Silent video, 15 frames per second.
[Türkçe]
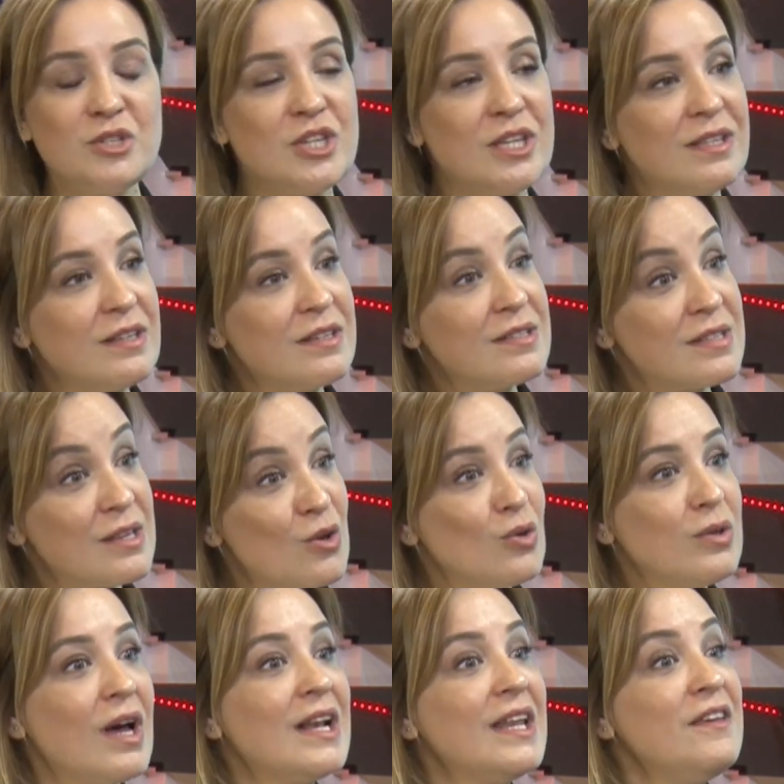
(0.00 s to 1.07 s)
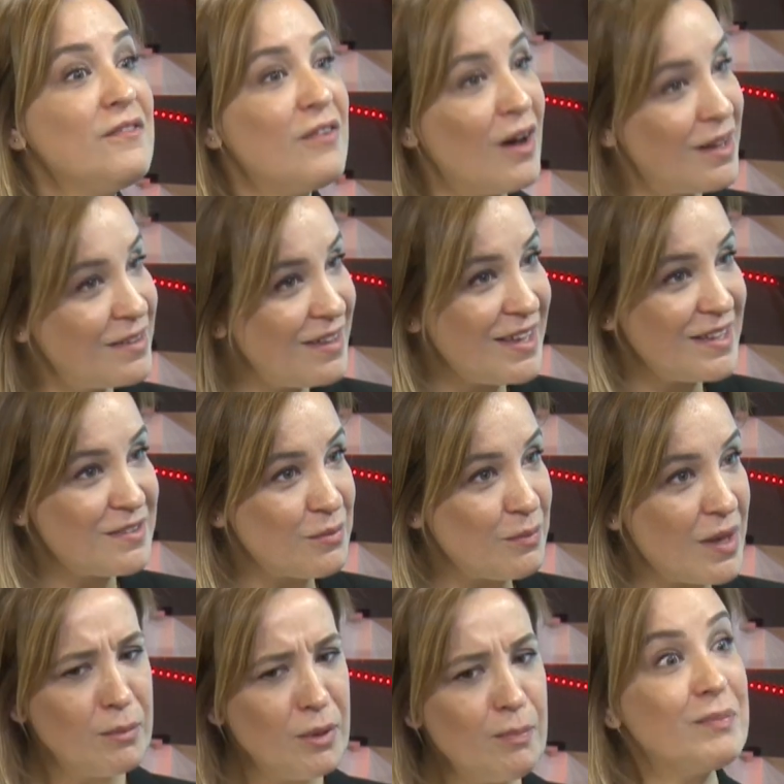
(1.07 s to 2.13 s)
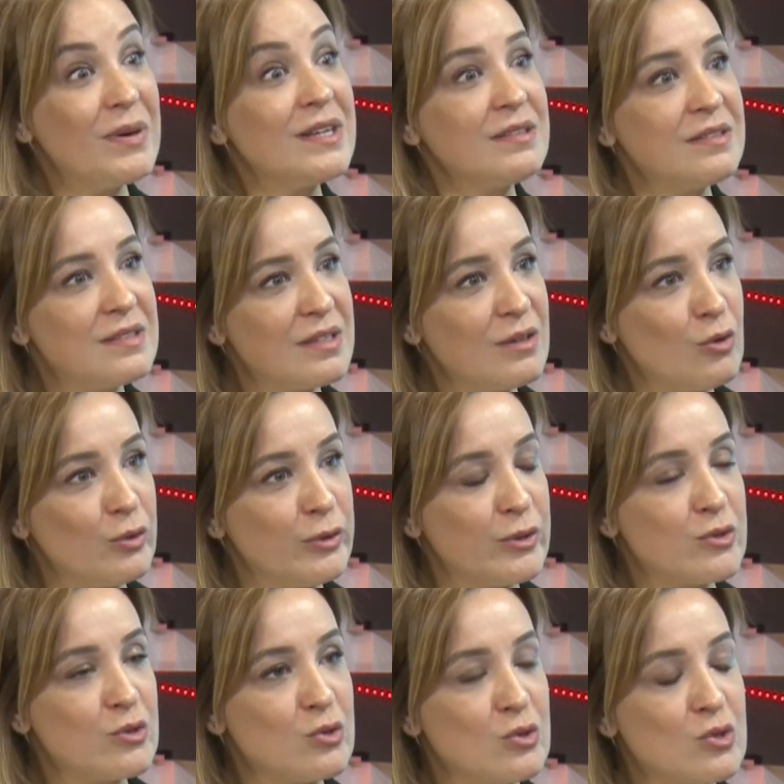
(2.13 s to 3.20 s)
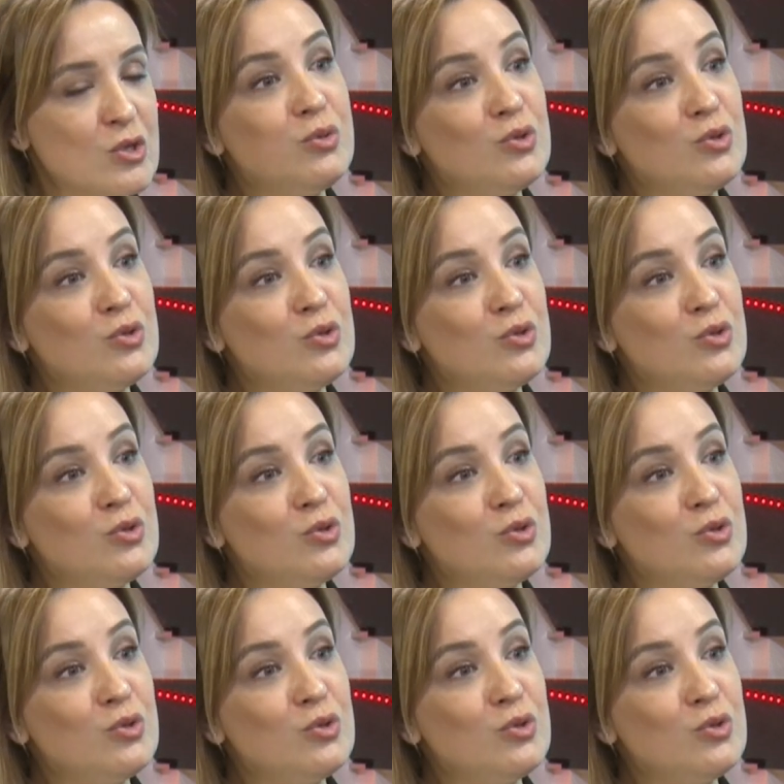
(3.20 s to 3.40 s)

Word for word: şekilde kısa yollarla ifade etme bir parıltı görüyorsunuz.